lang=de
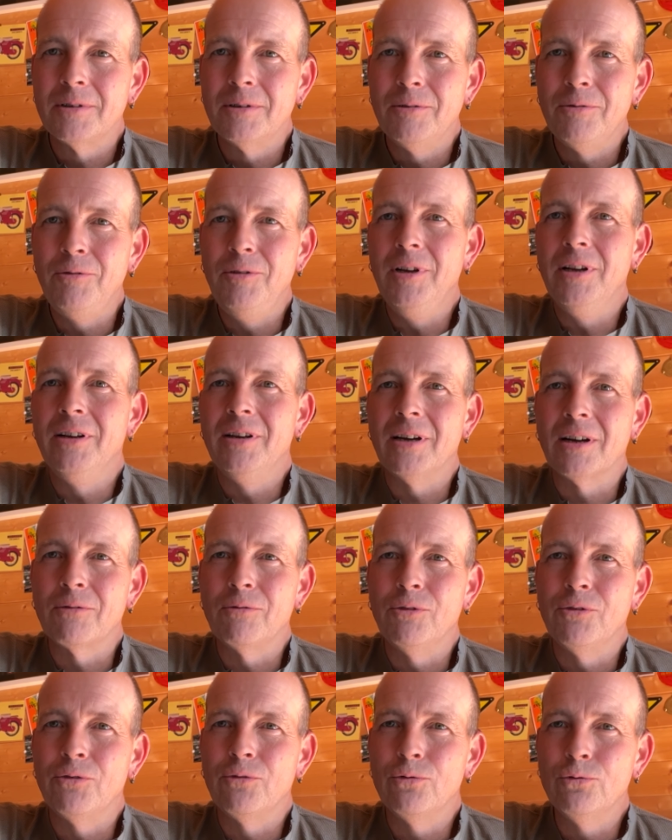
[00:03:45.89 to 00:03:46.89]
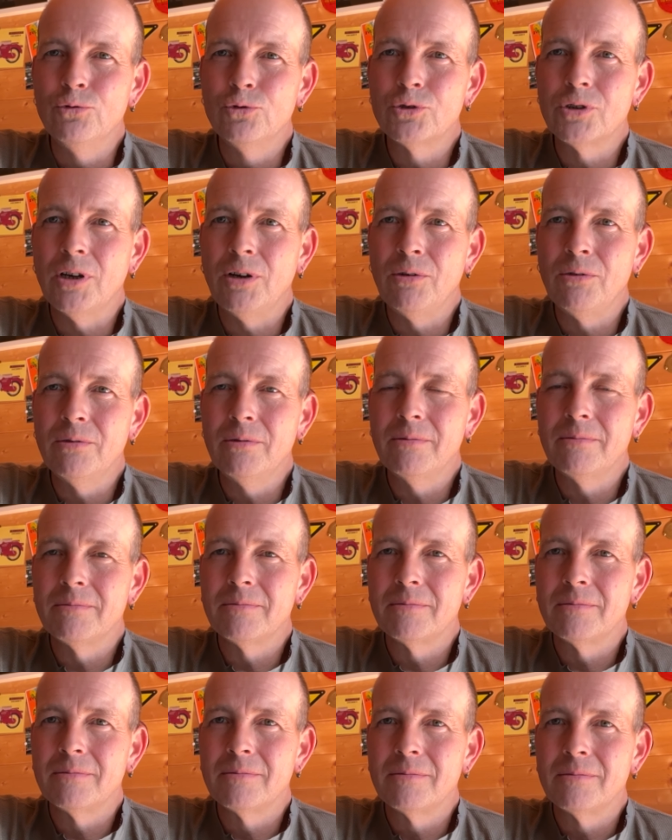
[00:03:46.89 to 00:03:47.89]
Vielen Dank fürs Zuschauen.
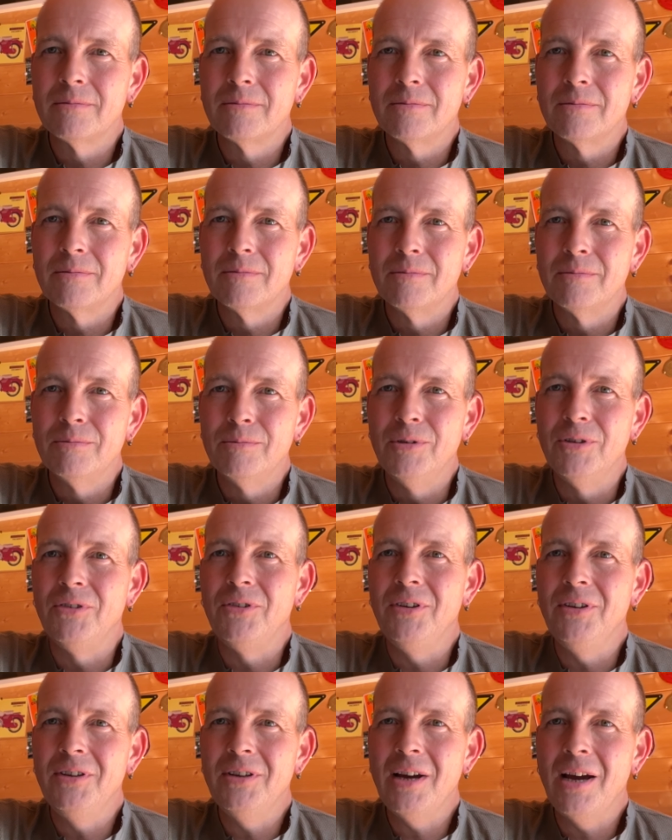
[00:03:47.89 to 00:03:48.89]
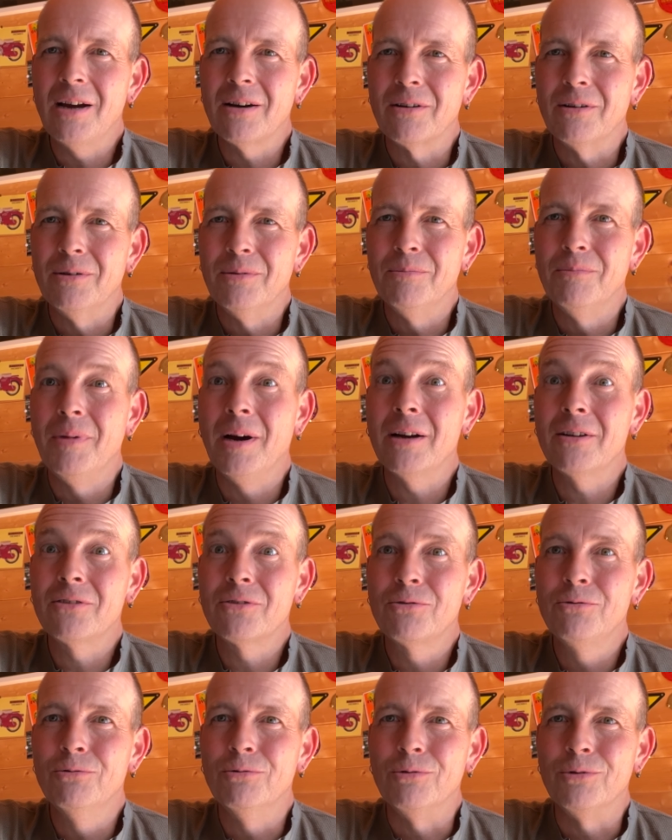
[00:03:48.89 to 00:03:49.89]
Bis die Tage. Macht's
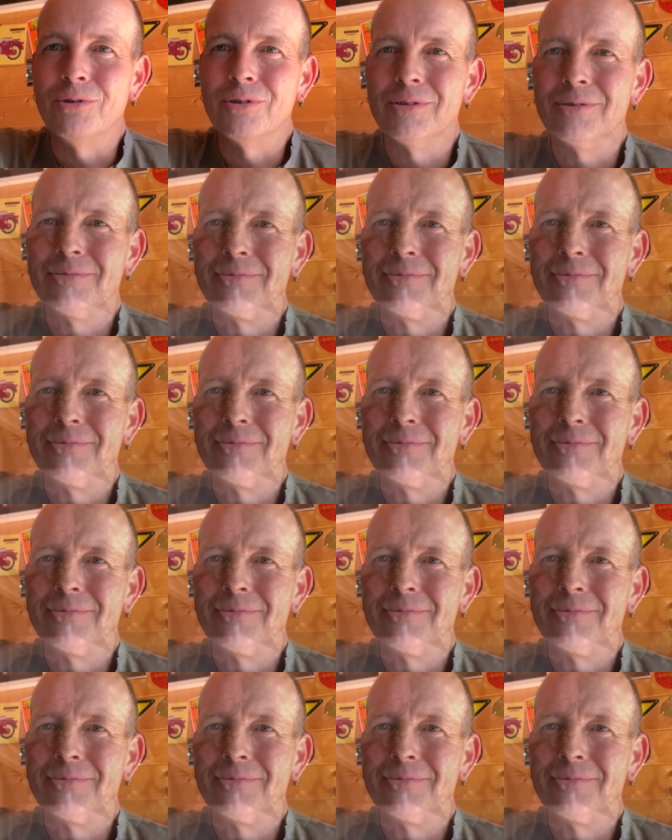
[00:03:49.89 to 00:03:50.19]
gut.